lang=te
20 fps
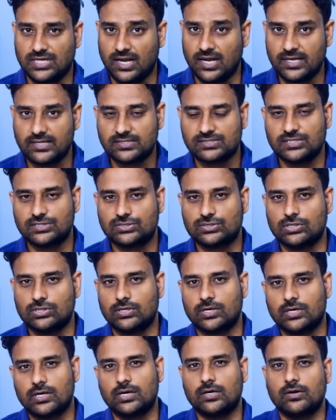లీక్స్
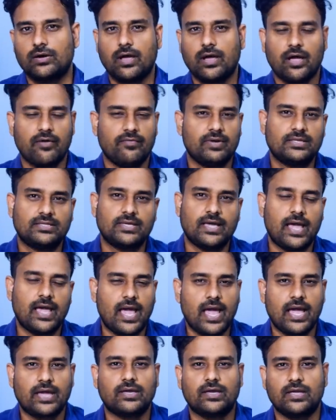ఇస్తుంటాడో అవైతే
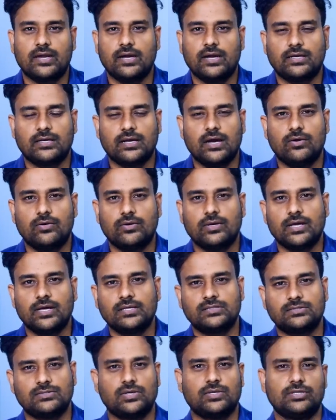యాక్యురేట్ యాక్యురేట్గా
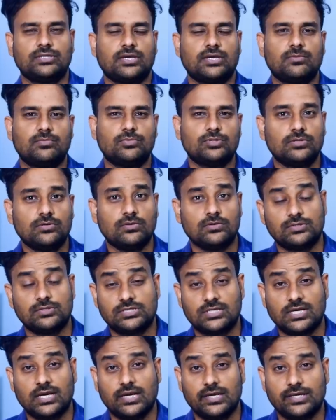ఉంటాయి సో ఇంతకుముందు
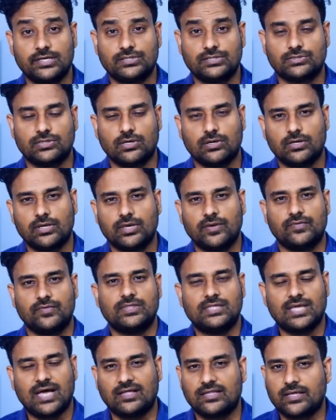వచ్చిన లీక్స్తో ఇవి
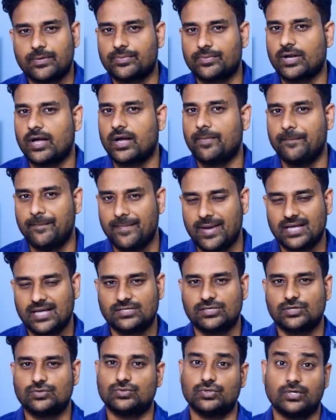దాదాపుగా
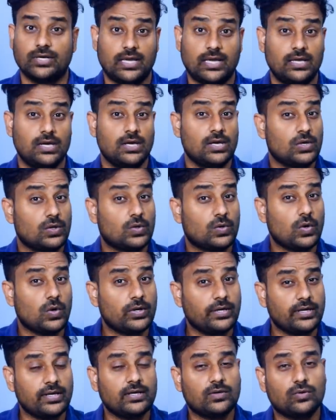మ్యాచ్ అవుతున్నాయి
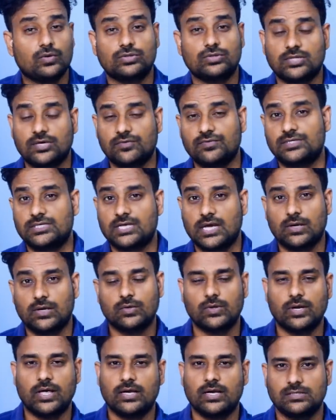కొన్ని కొత్త విషయాలు
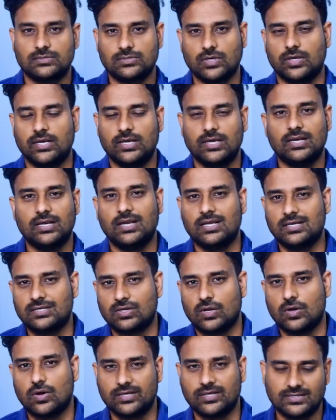కూడా సో ఈ
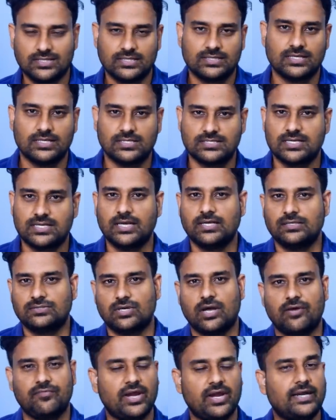లీక్లో అయితే తెలిసాయి సో
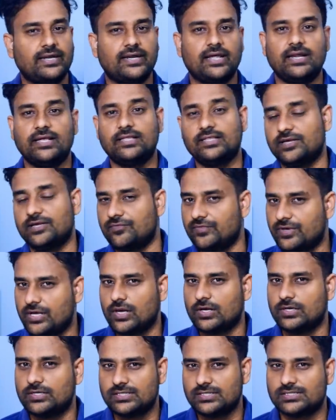అవేంటనేది ఈ
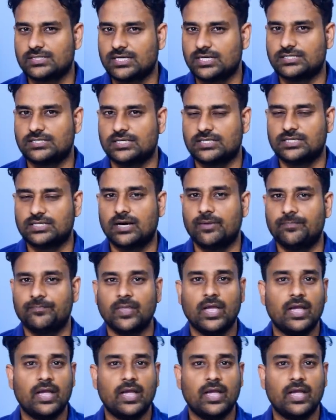వీడియోలో డిస్కస్ చేద్దాం